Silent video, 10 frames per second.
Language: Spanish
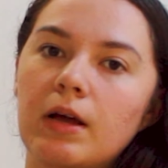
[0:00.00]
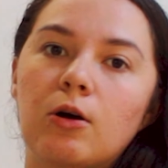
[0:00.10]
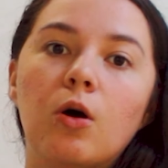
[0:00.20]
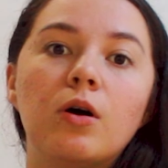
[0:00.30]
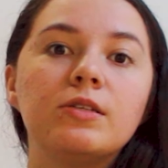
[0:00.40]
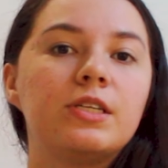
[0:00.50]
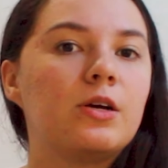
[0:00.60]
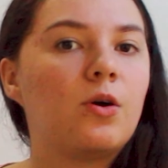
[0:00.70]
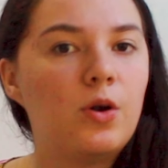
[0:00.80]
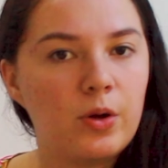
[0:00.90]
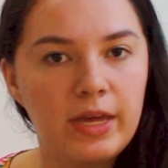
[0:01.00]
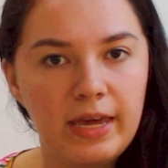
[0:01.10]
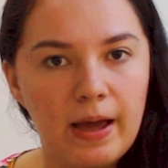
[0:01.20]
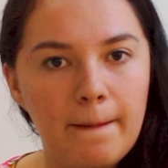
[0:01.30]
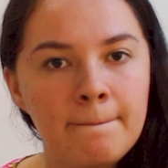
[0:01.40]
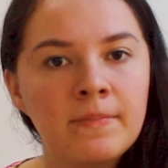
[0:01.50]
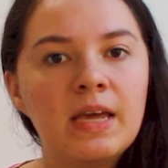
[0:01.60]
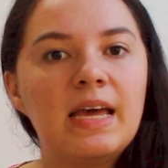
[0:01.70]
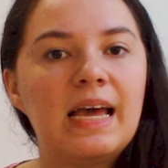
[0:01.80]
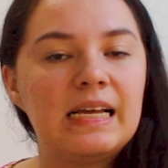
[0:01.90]
Con psicología,
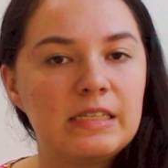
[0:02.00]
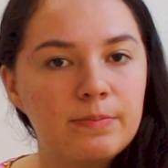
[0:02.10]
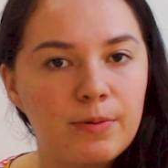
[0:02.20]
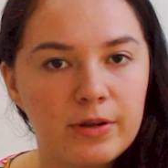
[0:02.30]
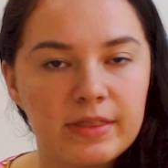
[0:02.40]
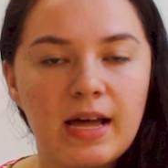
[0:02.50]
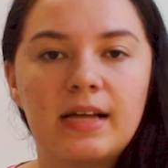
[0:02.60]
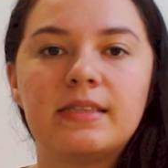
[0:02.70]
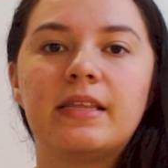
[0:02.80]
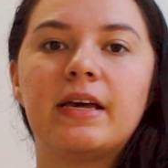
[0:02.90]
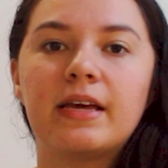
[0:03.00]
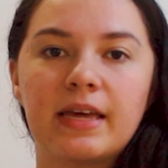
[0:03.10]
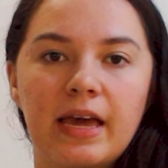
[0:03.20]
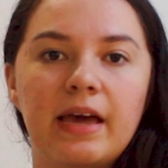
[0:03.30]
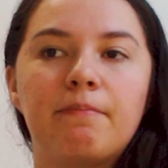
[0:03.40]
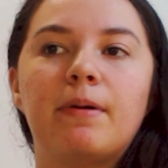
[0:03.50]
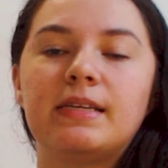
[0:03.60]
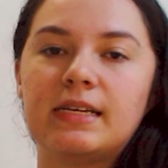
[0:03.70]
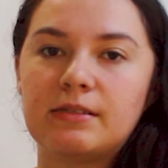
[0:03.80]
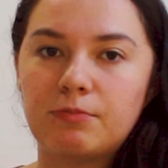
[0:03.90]
es importante que
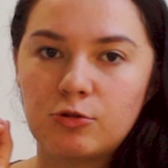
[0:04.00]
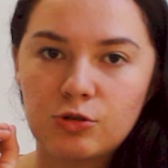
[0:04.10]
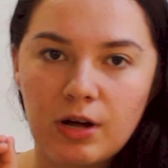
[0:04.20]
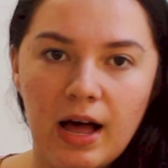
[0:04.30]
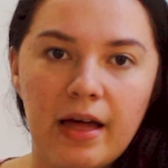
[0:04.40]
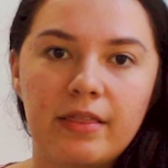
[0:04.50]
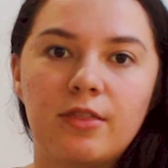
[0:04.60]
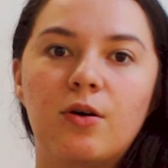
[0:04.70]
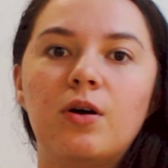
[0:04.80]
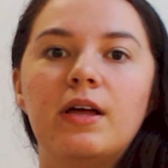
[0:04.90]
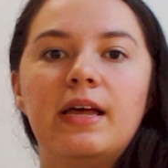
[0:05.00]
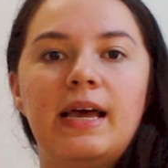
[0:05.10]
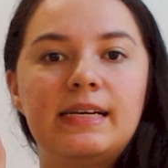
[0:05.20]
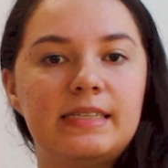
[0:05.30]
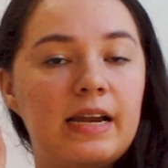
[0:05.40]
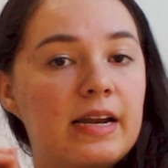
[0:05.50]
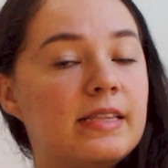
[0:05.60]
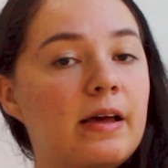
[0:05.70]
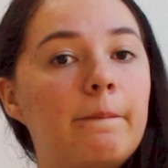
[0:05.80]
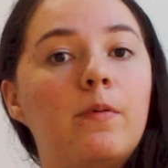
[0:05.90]
vayas buscando esta red
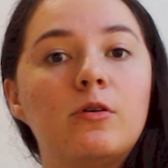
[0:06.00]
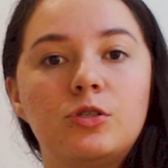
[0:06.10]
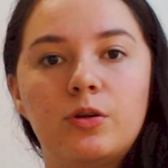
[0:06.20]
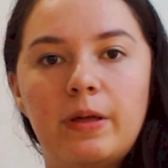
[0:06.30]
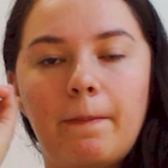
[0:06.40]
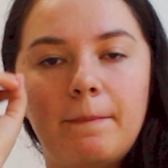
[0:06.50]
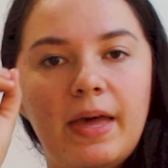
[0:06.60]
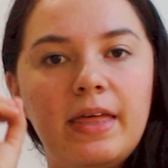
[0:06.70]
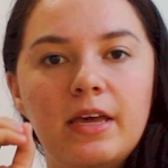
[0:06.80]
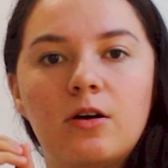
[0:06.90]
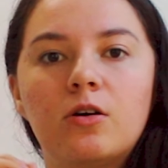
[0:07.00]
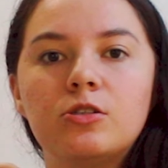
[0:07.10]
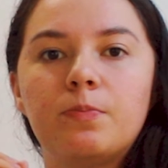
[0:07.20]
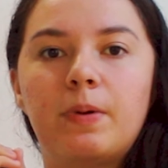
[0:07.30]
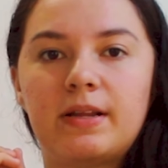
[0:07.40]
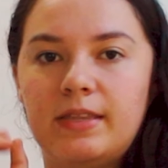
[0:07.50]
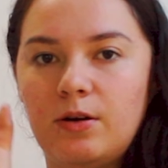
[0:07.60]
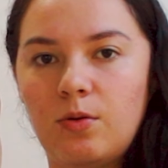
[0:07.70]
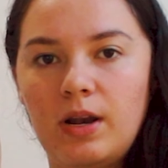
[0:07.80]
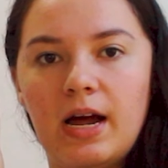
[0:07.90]
de apoyo de médicos
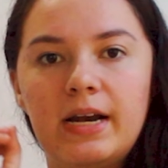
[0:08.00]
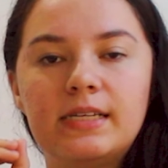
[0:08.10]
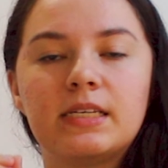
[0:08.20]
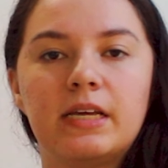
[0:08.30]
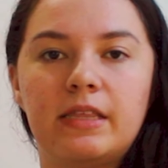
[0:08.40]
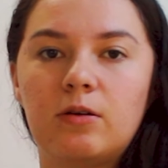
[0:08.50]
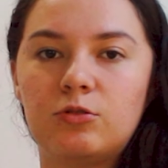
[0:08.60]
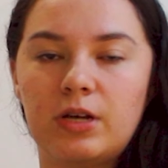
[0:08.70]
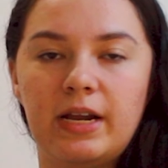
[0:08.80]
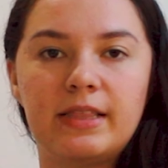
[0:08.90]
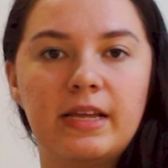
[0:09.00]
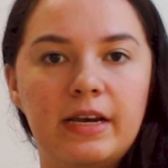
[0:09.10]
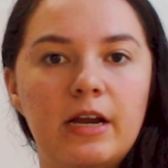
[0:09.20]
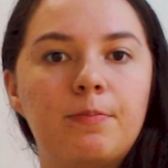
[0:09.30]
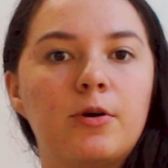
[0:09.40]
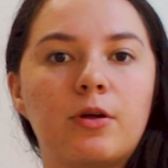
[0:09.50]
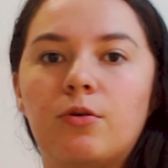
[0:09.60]
particulares que te gustaría tener porque